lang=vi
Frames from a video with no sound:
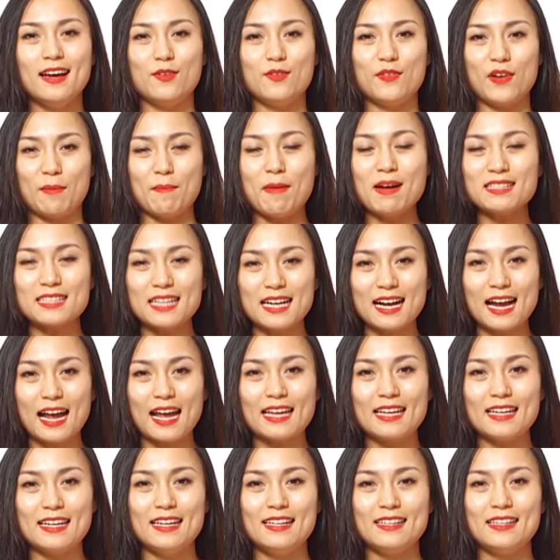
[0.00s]
và bắt ra
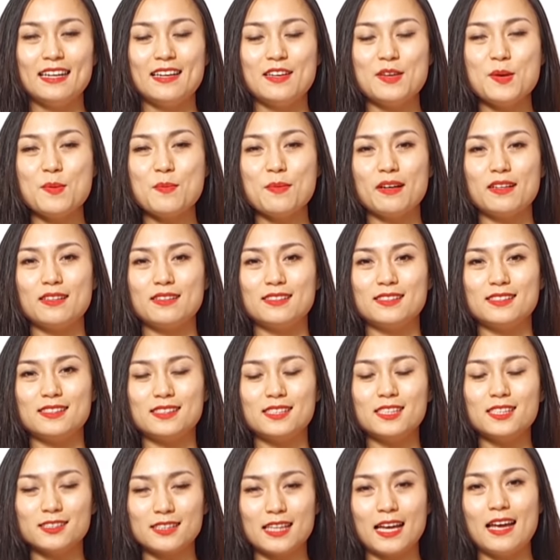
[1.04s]
ngay thế nhưng mà
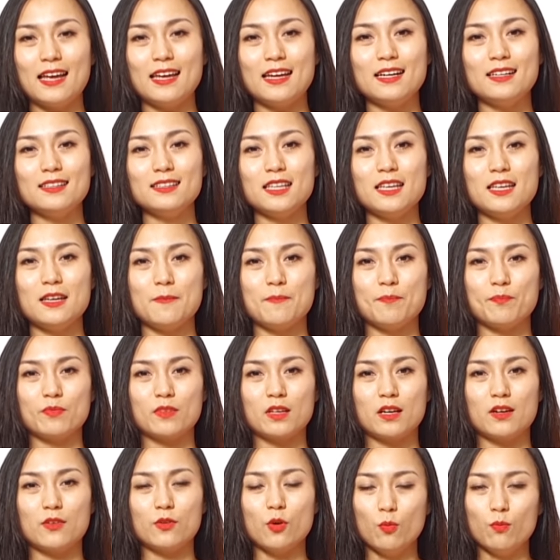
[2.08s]
thực tế á, thì
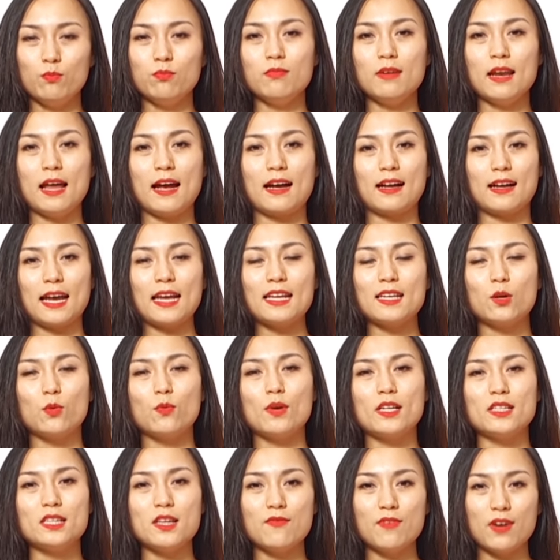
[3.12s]
ờ, đúng là cách nấu
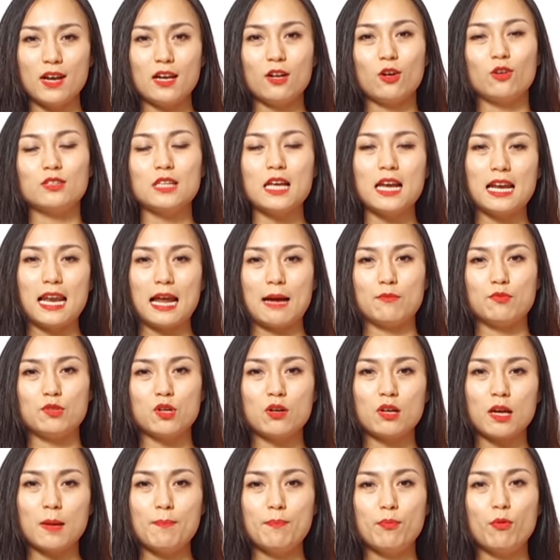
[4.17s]
đấy thì vẫn có thể làm cho
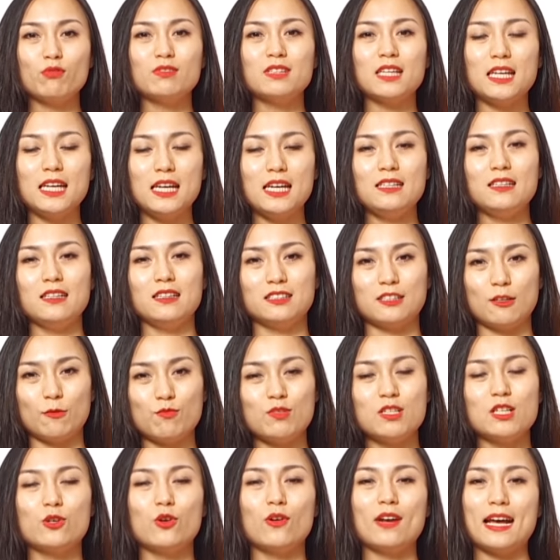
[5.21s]
cái protein ở trong
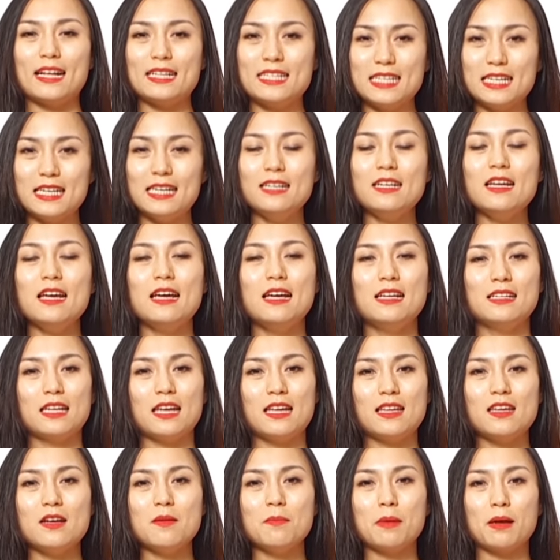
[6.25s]
trứng nó đã chín
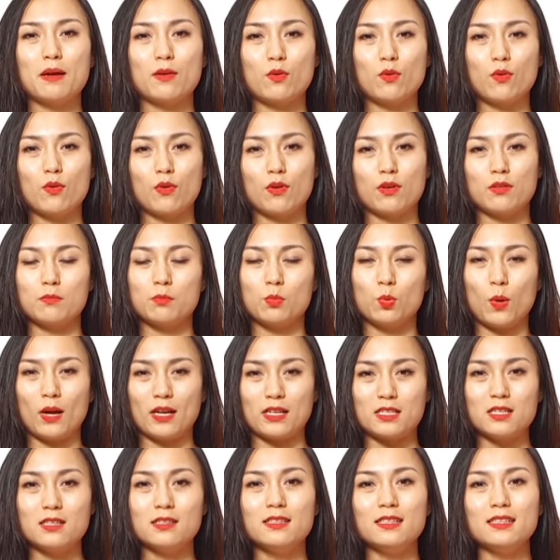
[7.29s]
thế nhưng mà ừ, quả
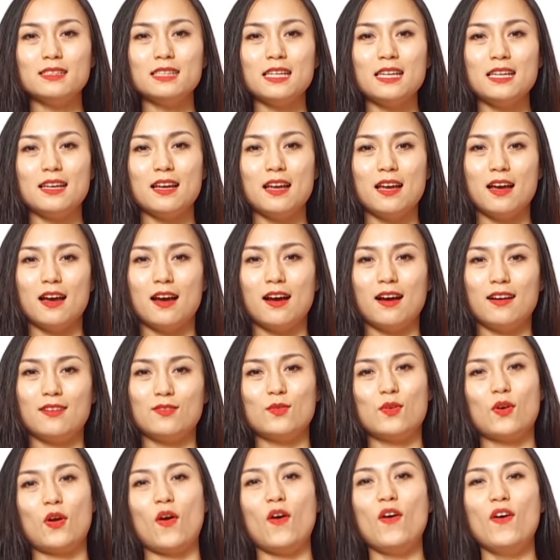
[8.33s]
trứng á, thì uh,
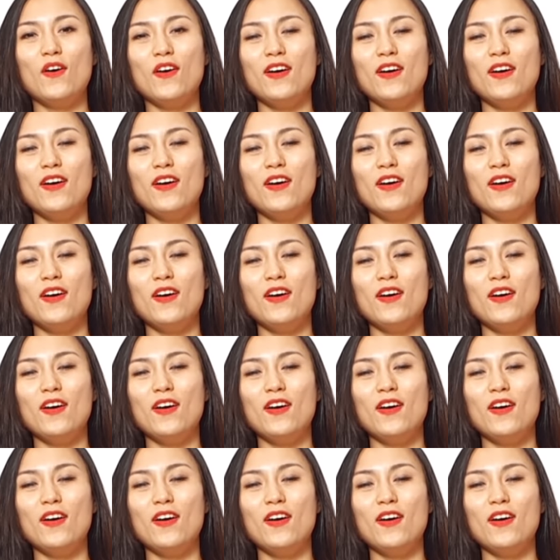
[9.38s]
nó